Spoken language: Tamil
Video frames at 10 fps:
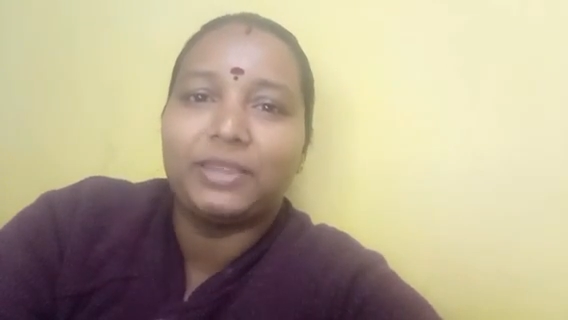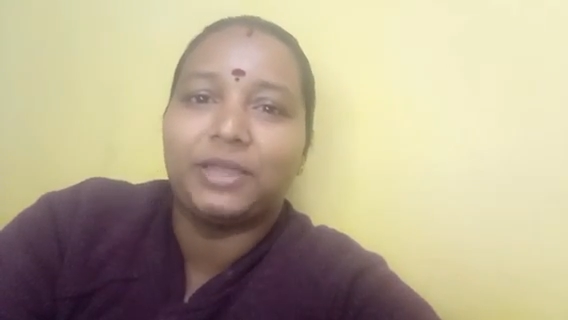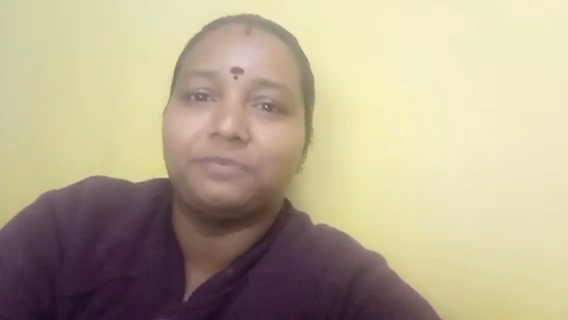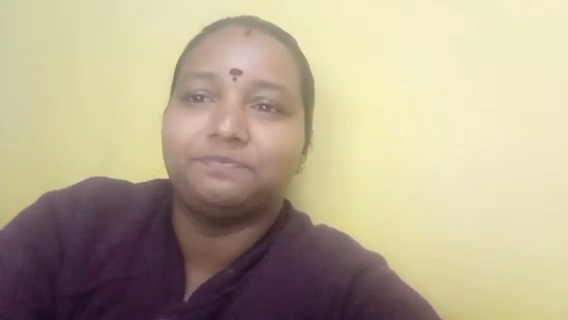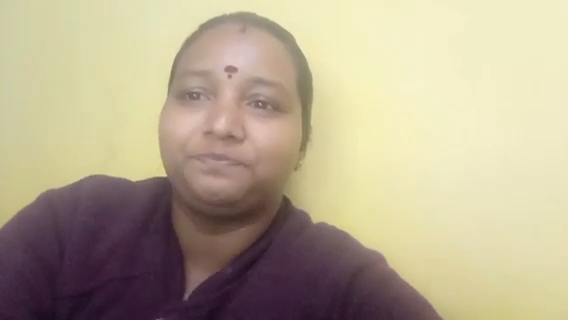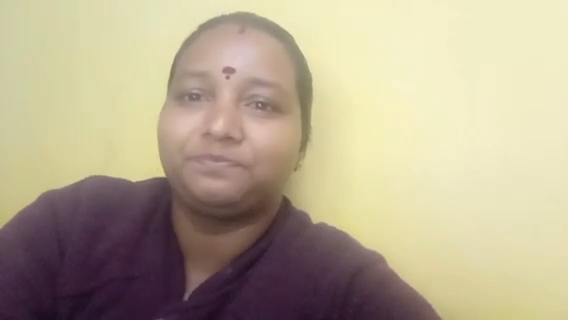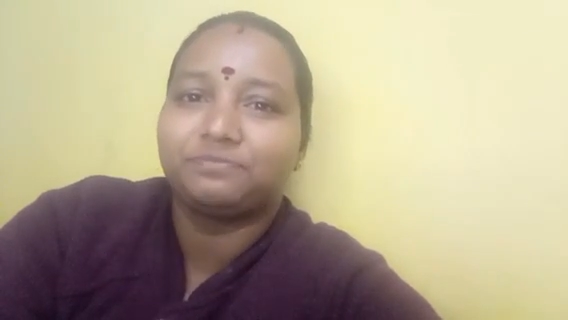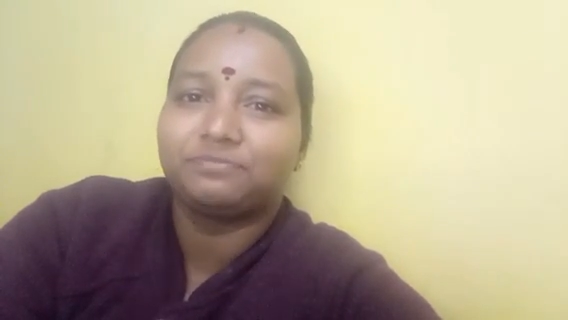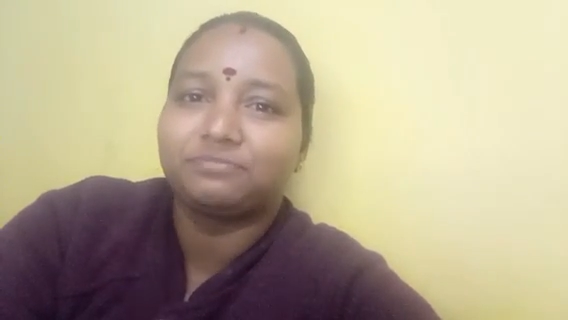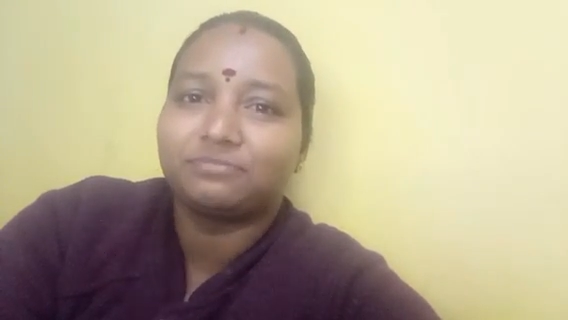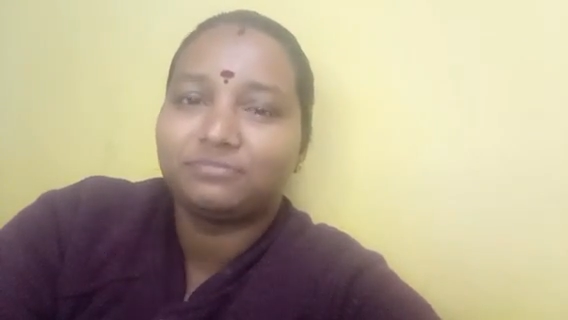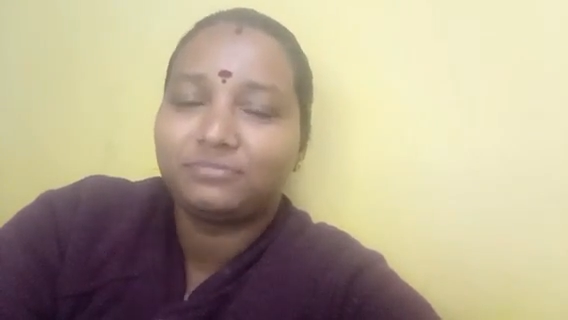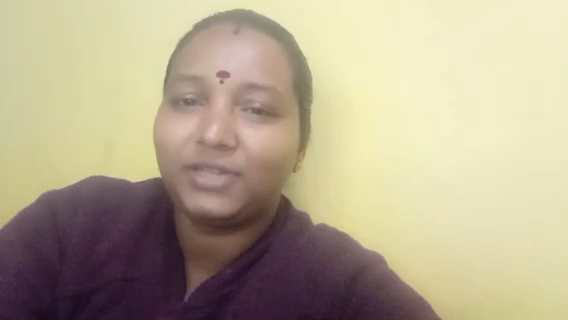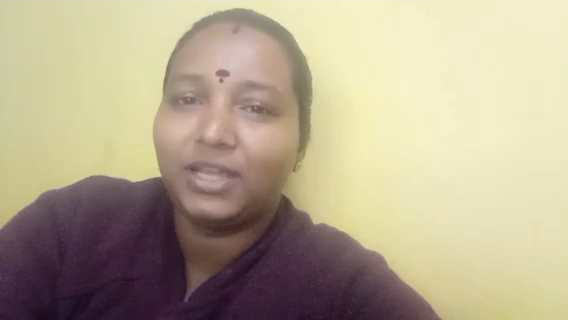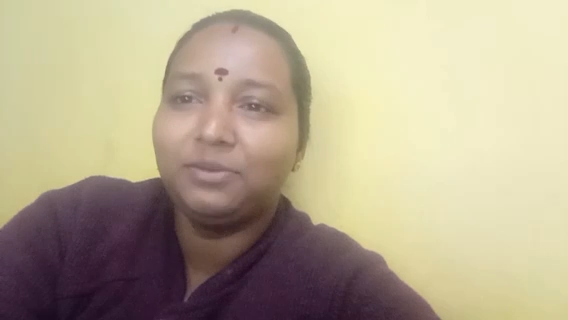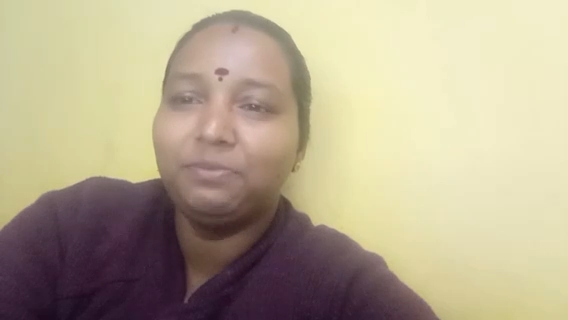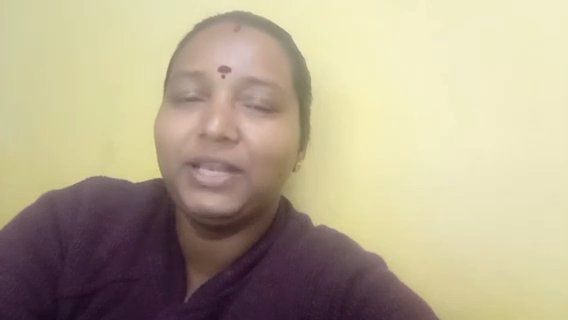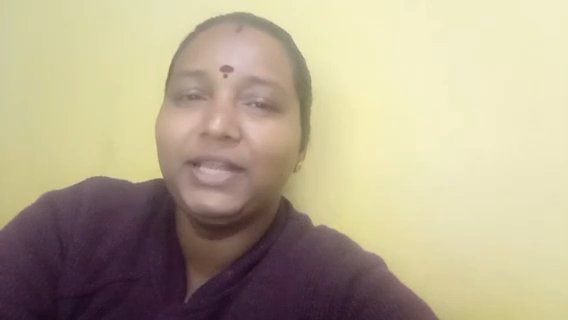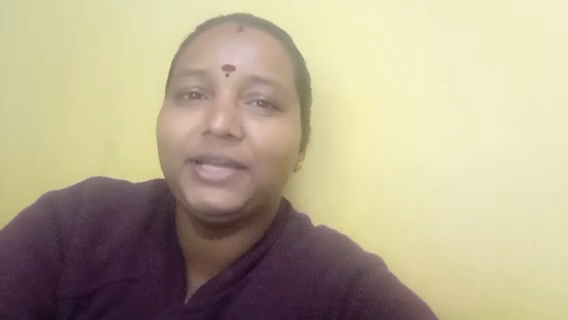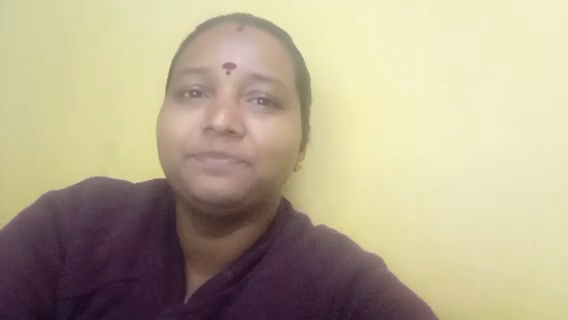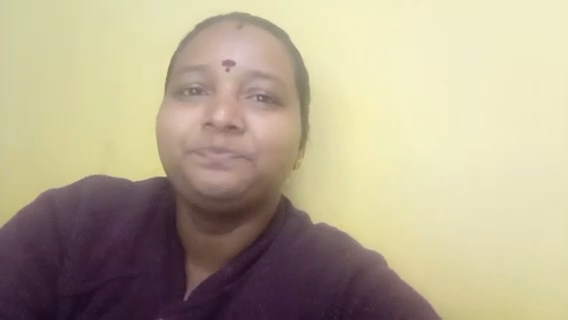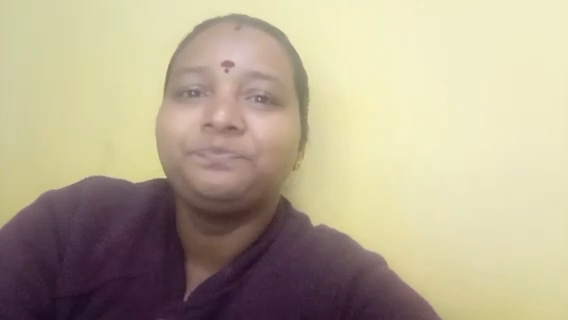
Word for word: பயந்தேன் உண்மையிலேயே